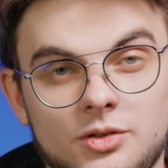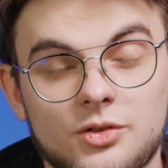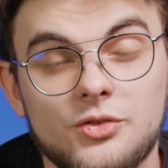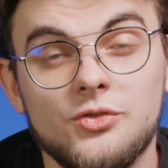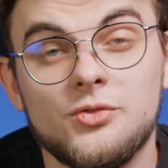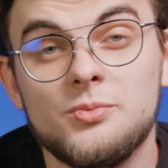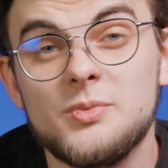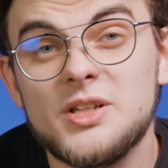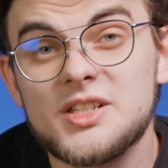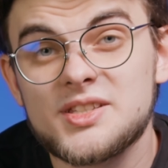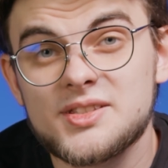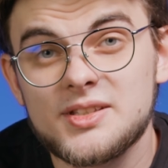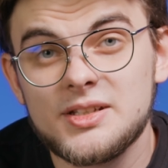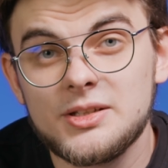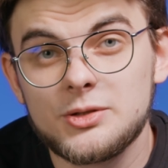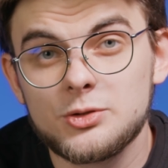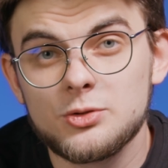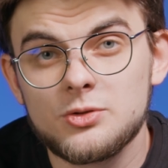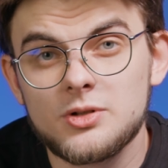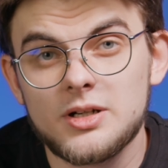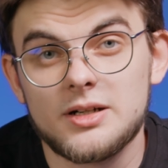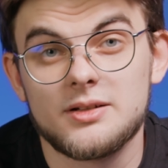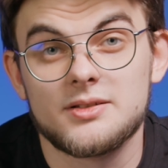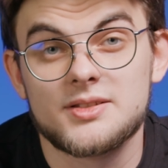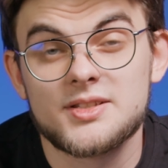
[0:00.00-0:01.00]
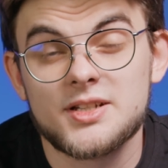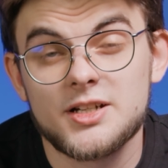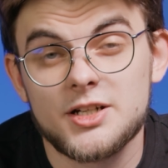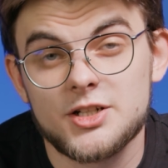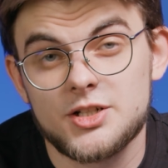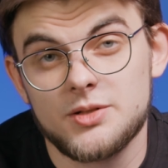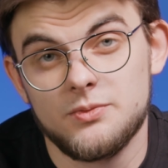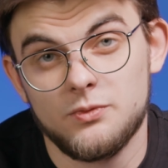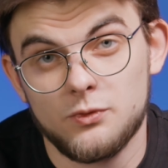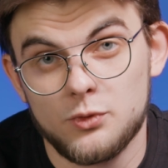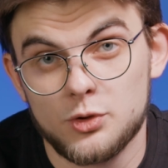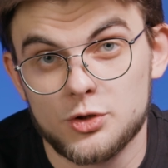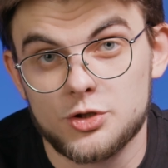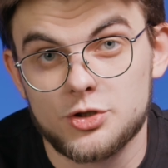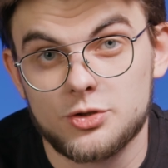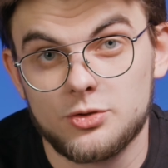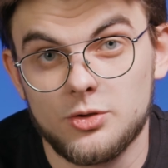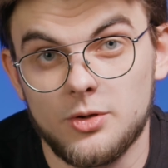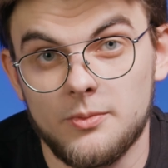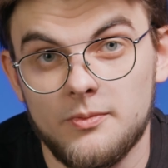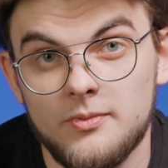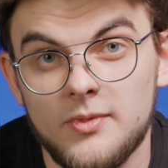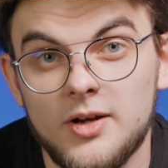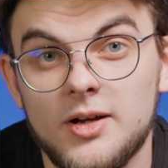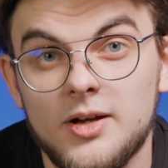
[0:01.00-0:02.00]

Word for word: Вместо итога скажем вот что.